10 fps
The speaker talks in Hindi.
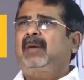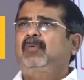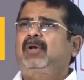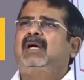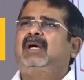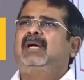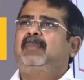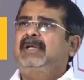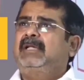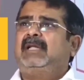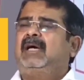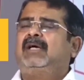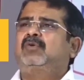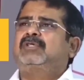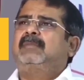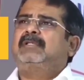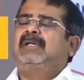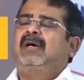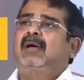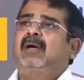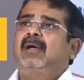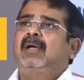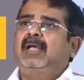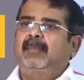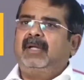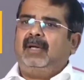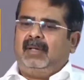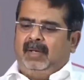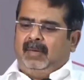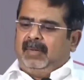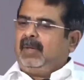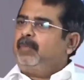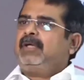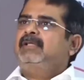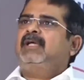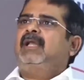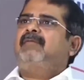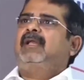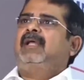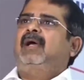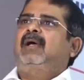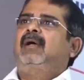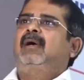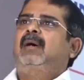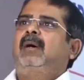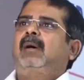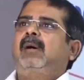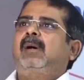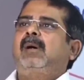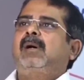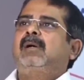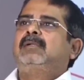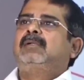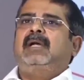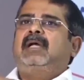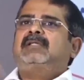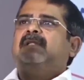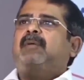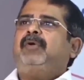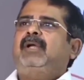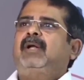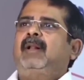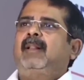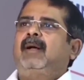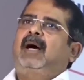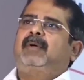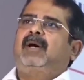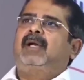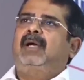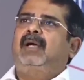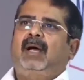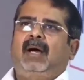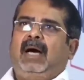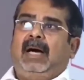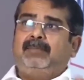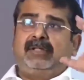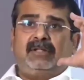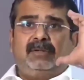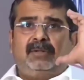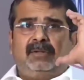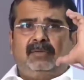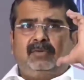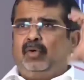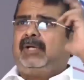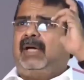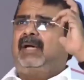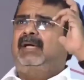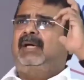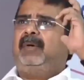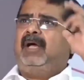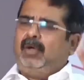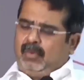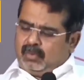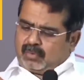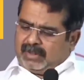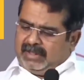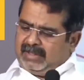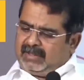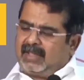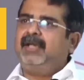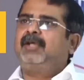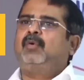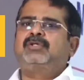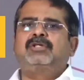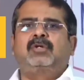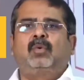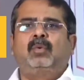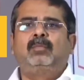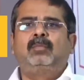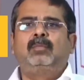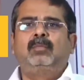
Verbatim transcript: अपना मूल्यांकन अपनी ताकत को समझना कि मेरा मेरा पोटेंशियल लेवल क्या है क्लास ख़त्म हुई आप घर गए आप जित जो ढाई घंटा पढ़ाया उसको रीराइट करने की कोशिश करो